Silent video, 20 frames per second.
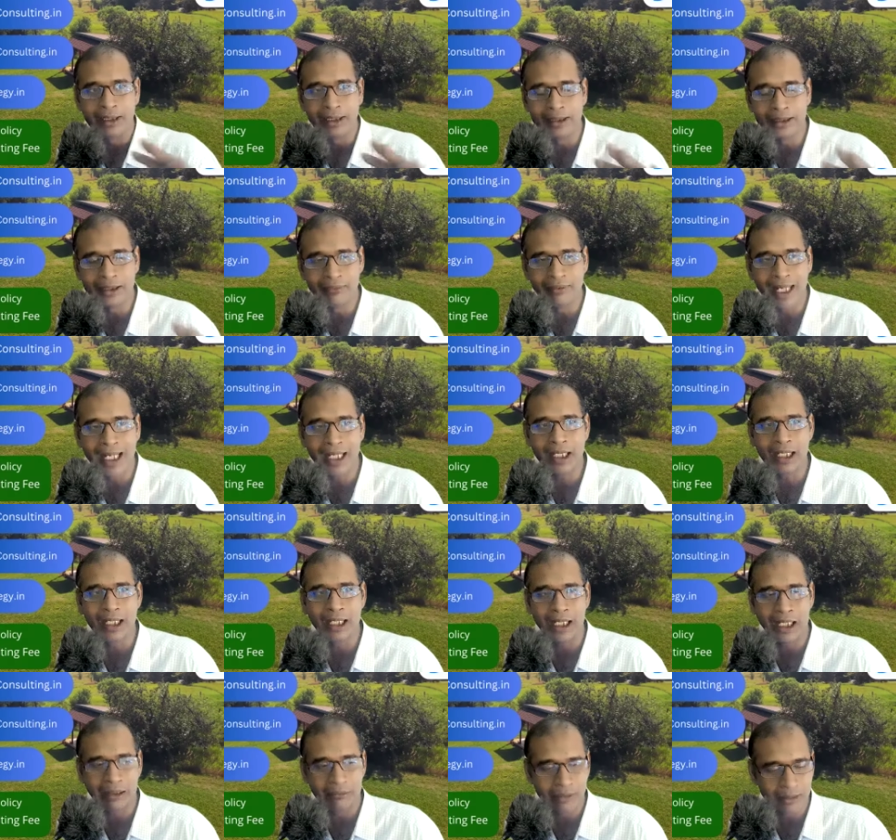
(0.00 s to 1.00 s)
இந்த வேலை
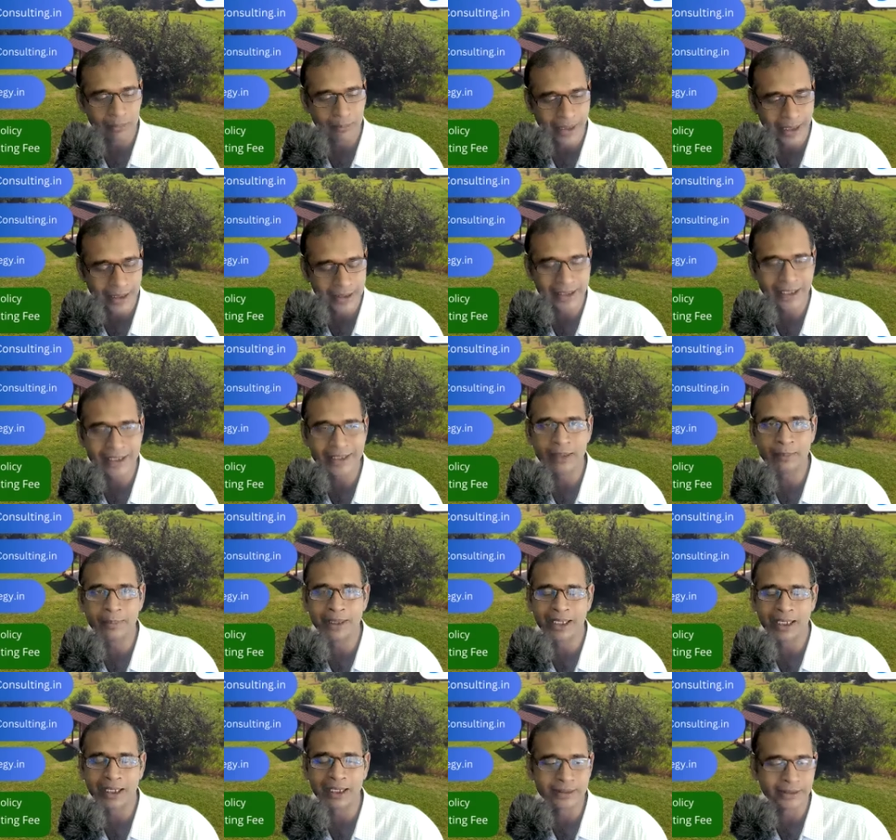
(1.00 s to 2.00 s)
அவர் மெசேஜ்
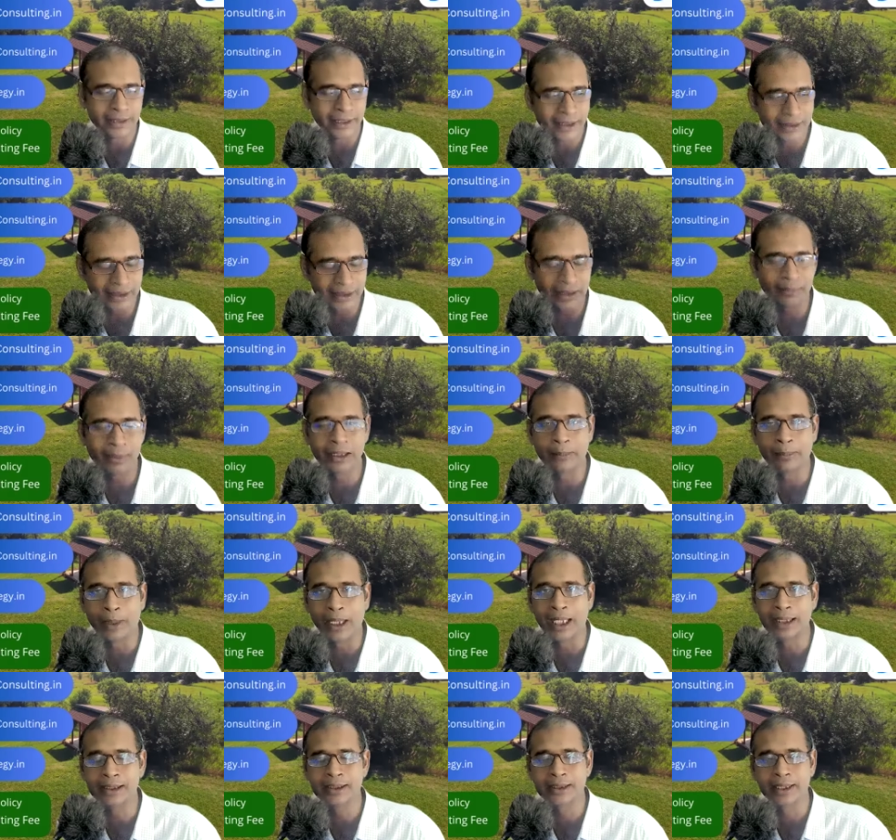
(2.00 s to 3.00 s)
அனுப்பிட்டார் நான் தெரியாதானே அதை
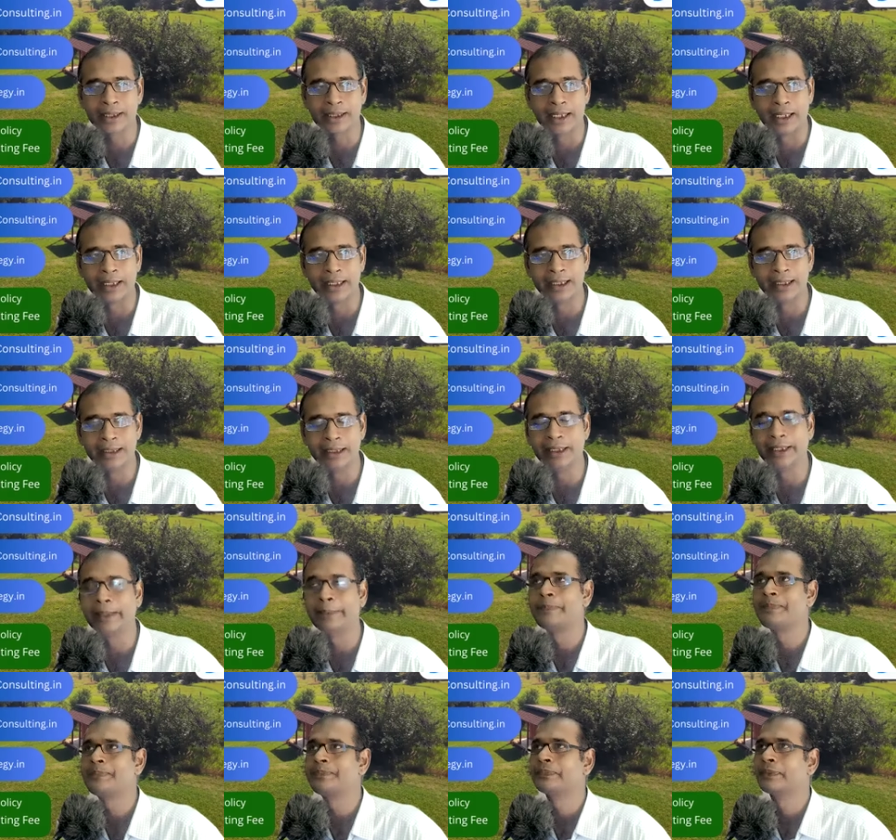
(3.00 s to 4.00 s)
பார்த்துட்டேன் காலையிலேயே
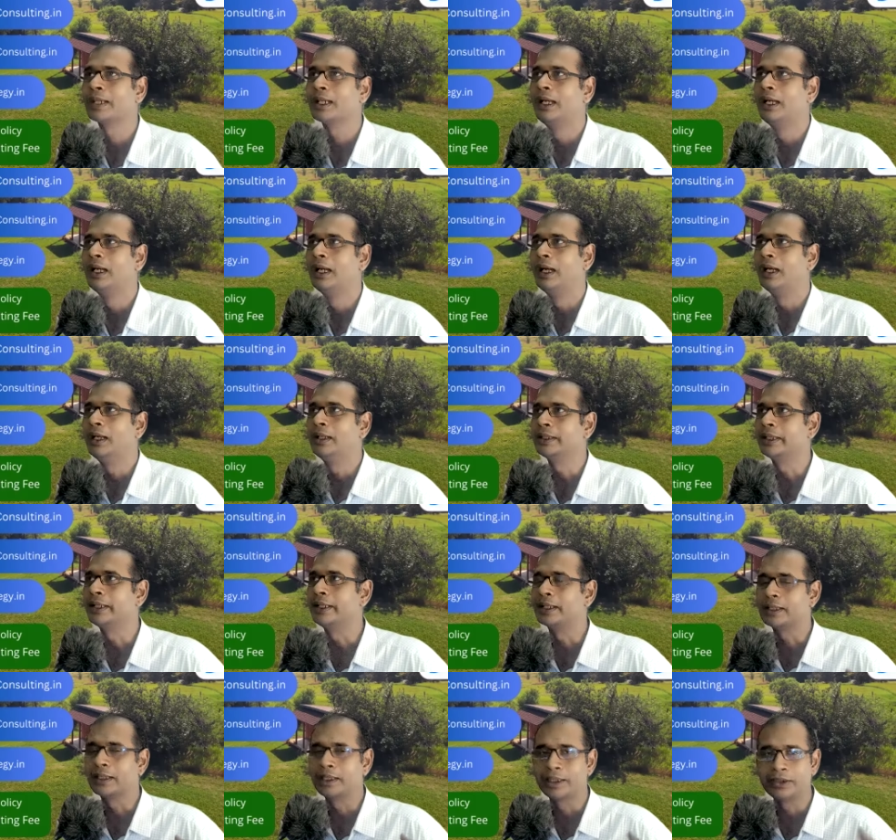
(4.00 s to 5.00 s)

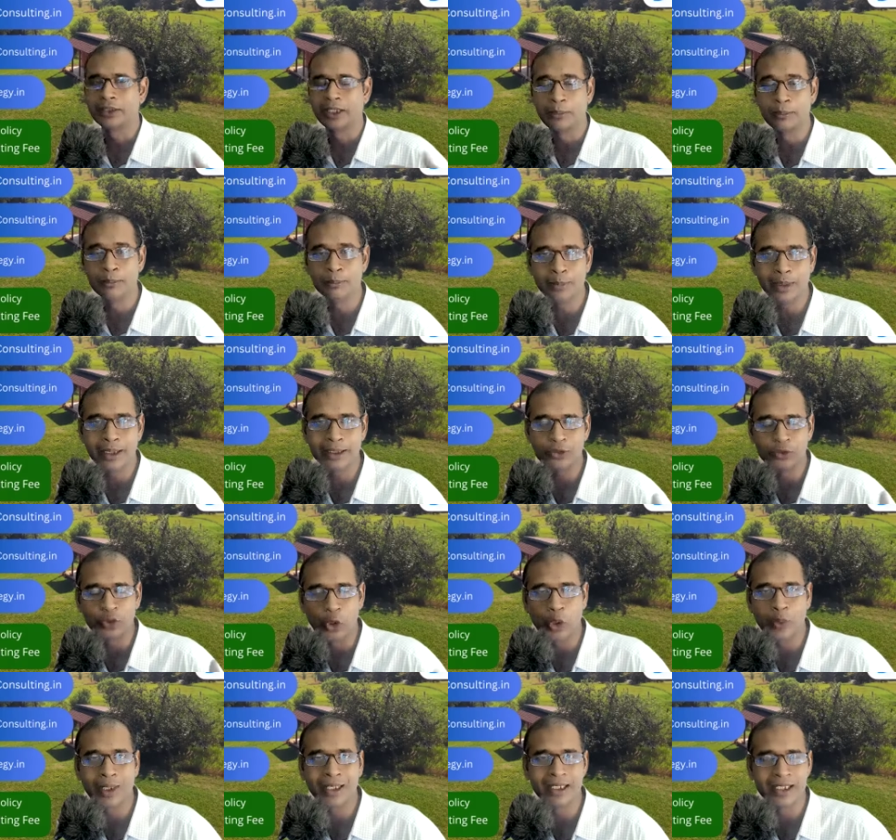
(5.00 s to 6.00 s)
எனக்கு அது ரொம்ப
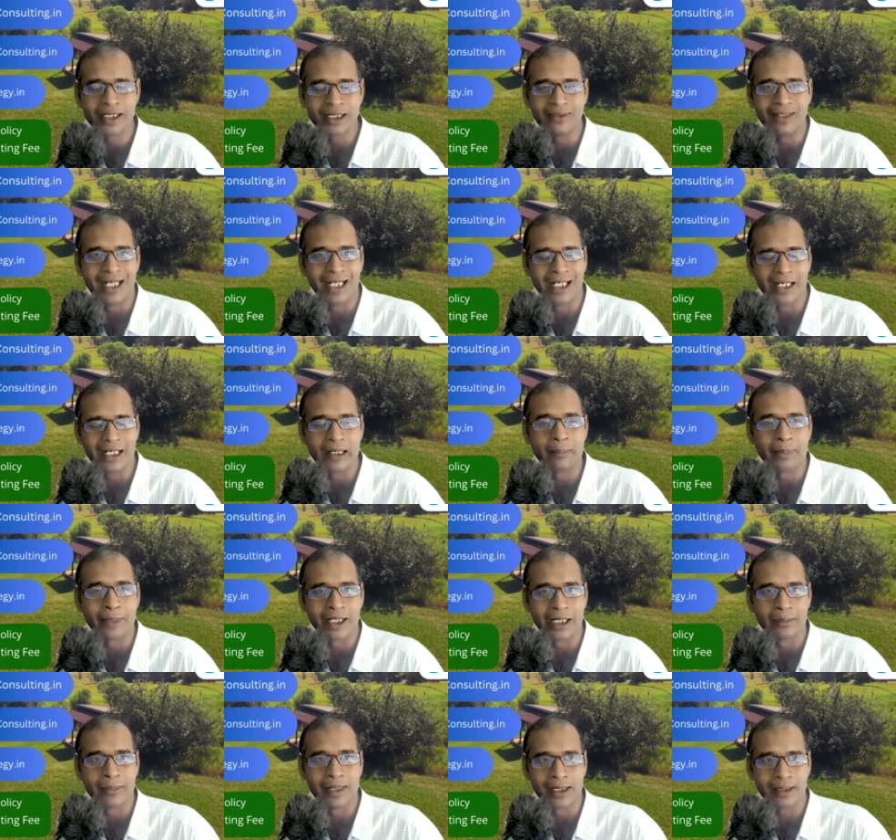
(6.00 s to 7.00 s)
ஸ்லோவாக இந்த வேலையெல்லாம்
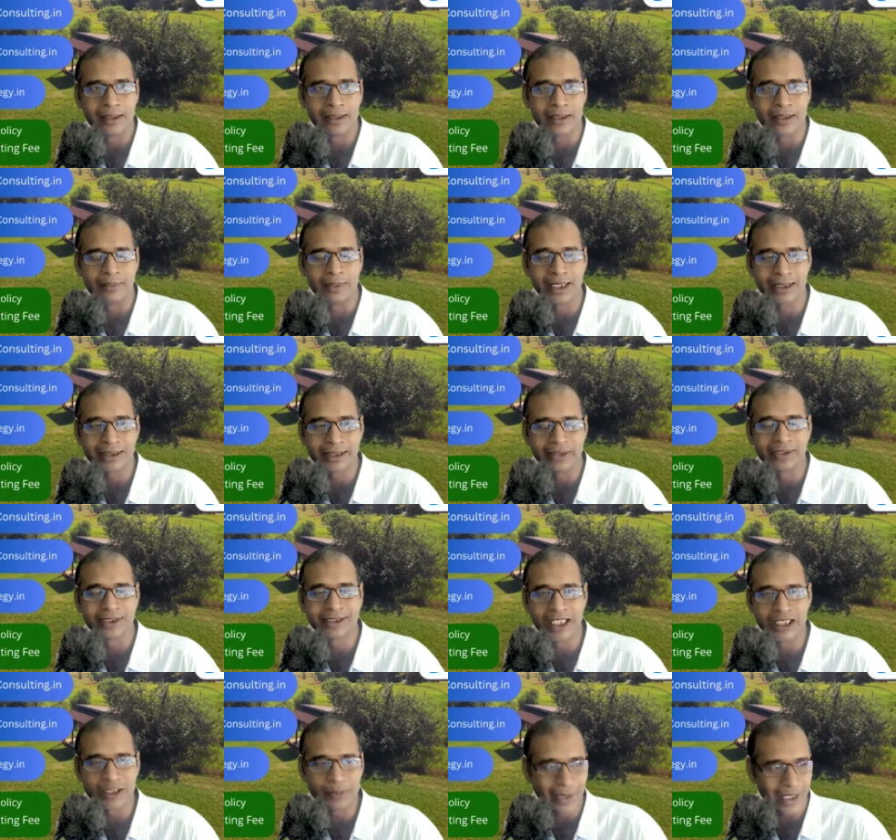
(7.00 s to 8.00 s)
பண்ணுற மாதிரி இருந்துச்சு பிகாஸ் ஐ
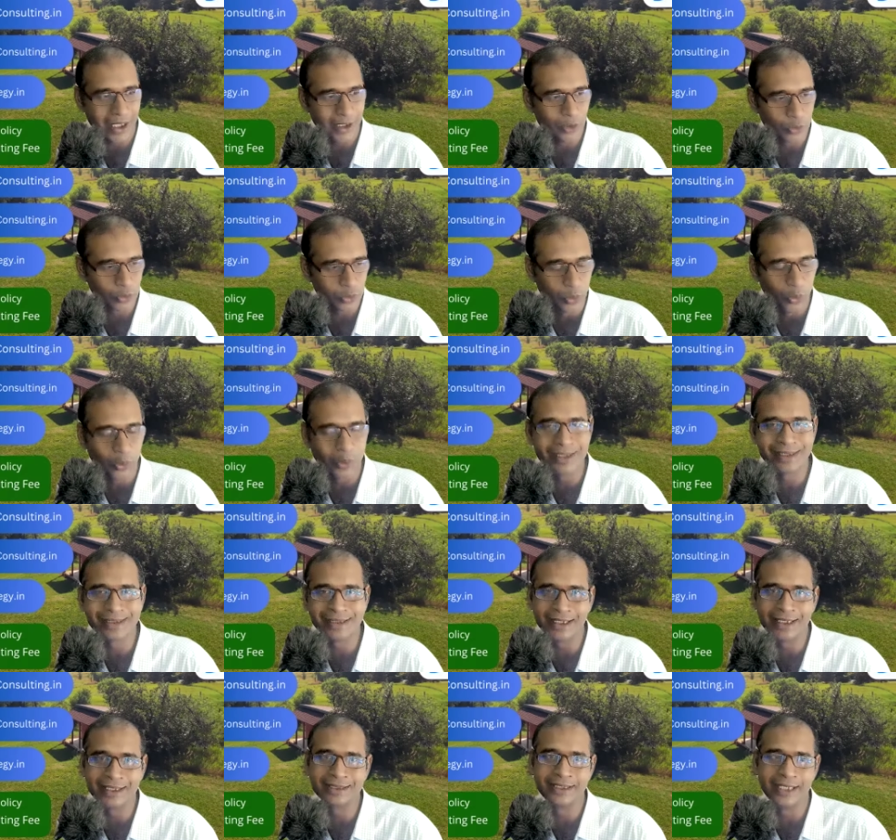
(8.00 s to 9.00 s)
வாஸ் டெஸ்பிரேட் டு கோ அண்ட்
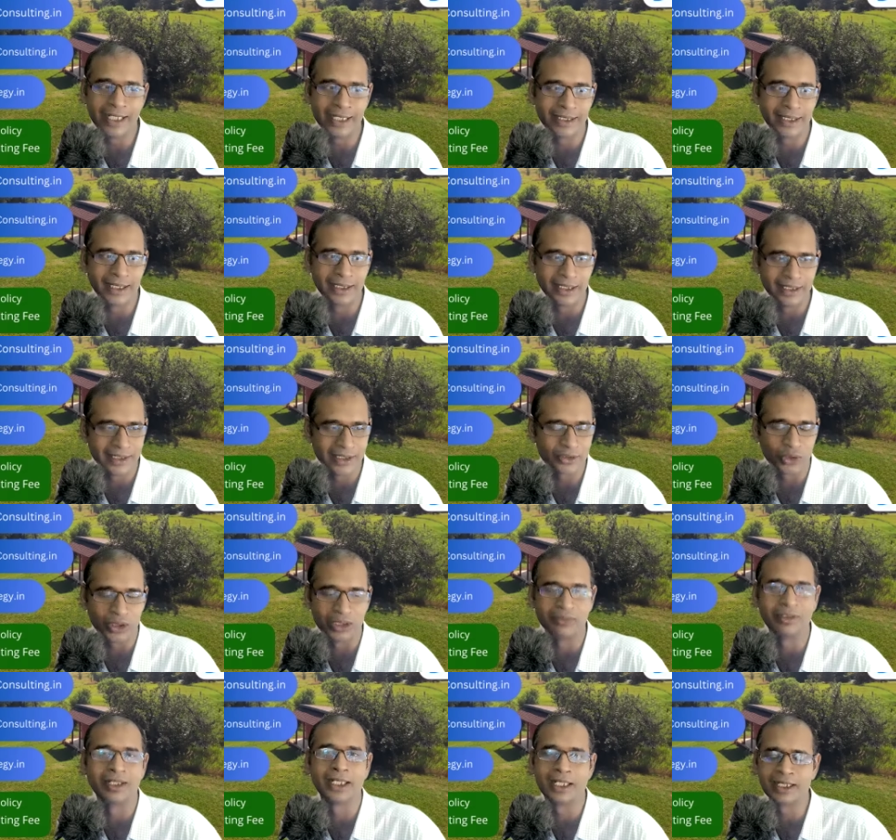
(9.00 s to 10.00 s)
சீஸ் டேட்டா என்ன
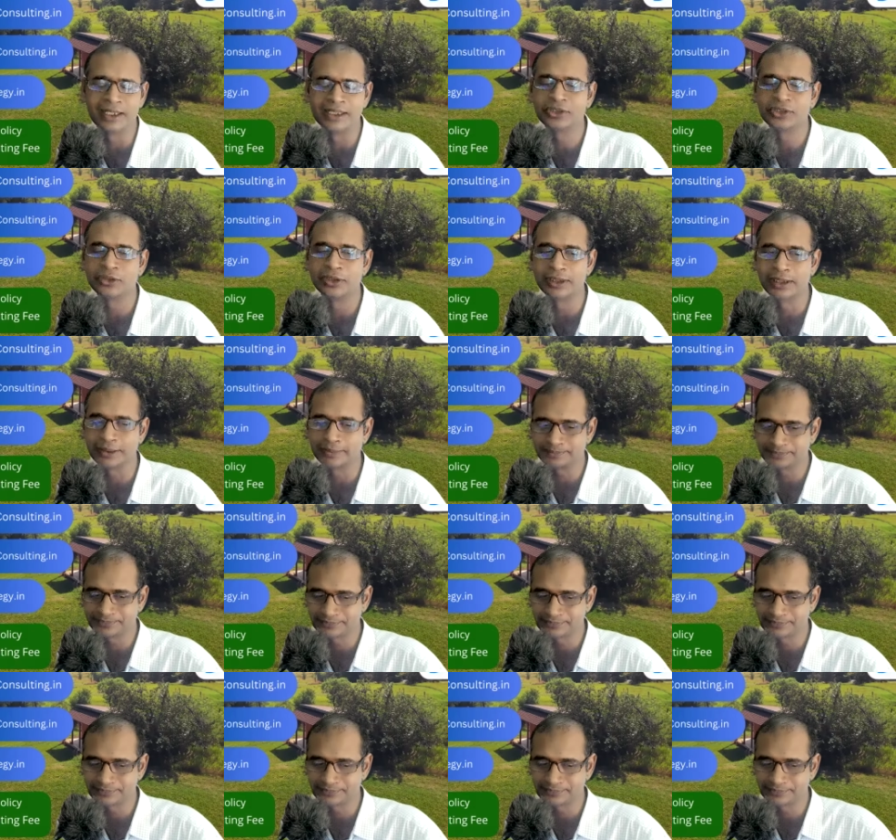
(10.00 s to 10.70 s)
சொல்ல வராருன்னு சொல்லிட்டு